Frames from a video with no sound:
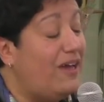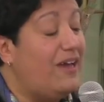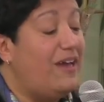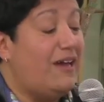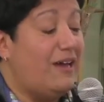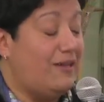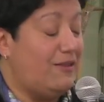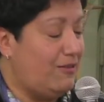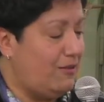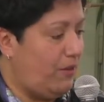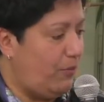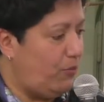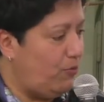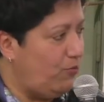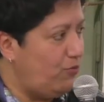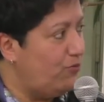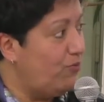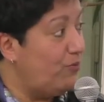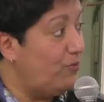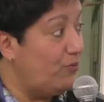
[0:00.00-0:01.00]
attire
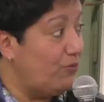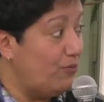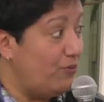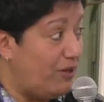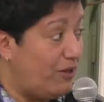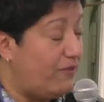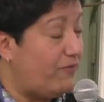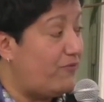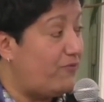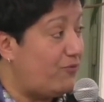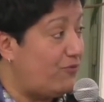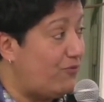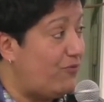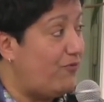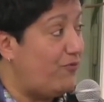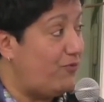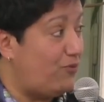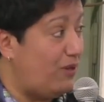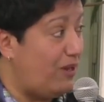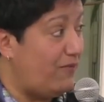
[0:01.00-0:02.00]
beaucoup de monde. Hein.
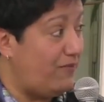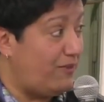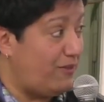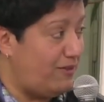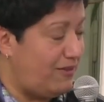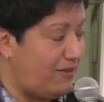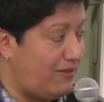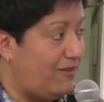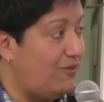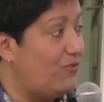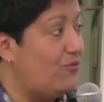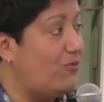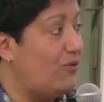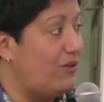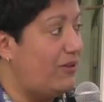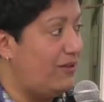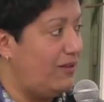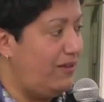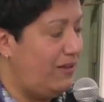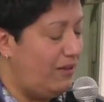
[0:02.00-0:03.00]
vous, l'avez dit,
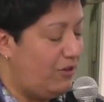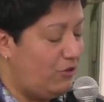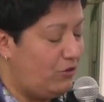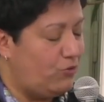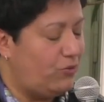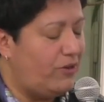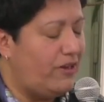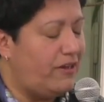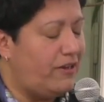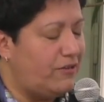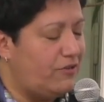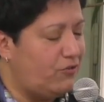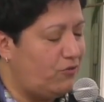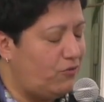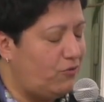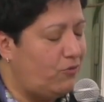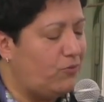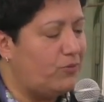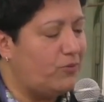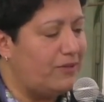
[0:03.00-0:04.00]
les nuits de la
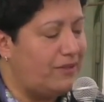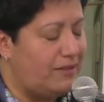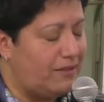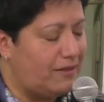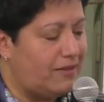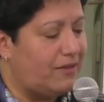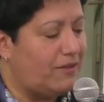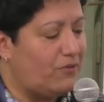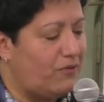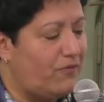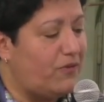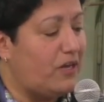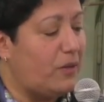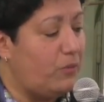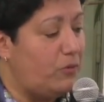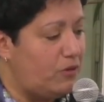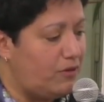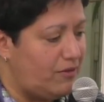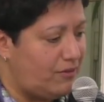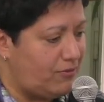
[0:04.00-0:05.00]
lecture ont été euh,
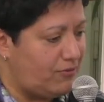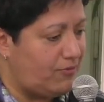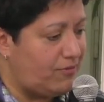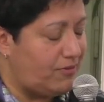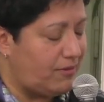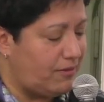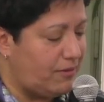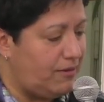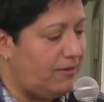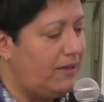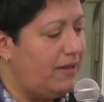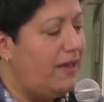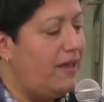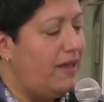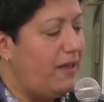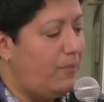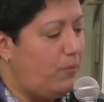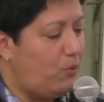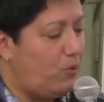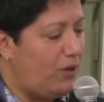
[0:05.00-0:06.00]
vraiment un succès.
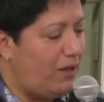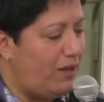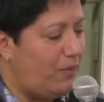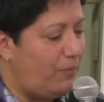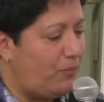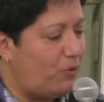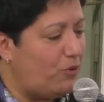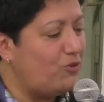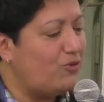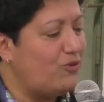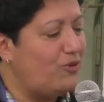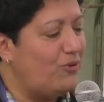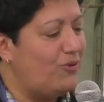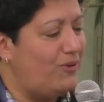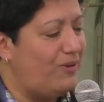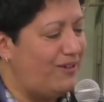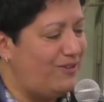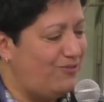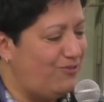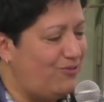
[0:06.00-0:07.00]
Point
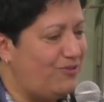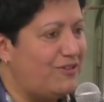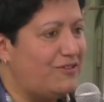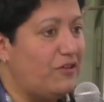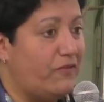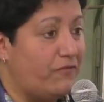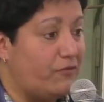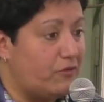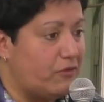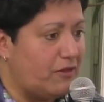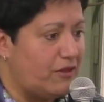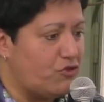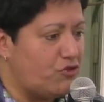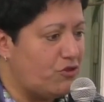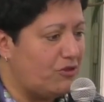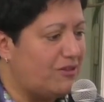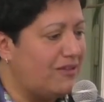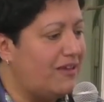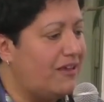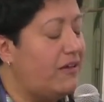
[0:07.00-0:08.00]
important à noter dans vos
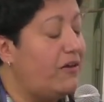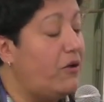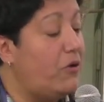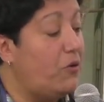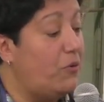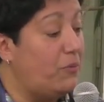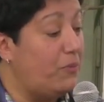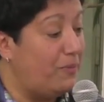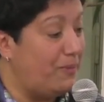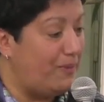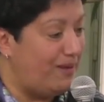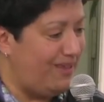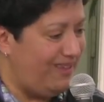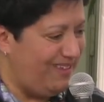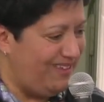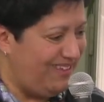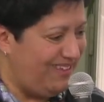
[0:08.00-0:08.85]
agendas en mai,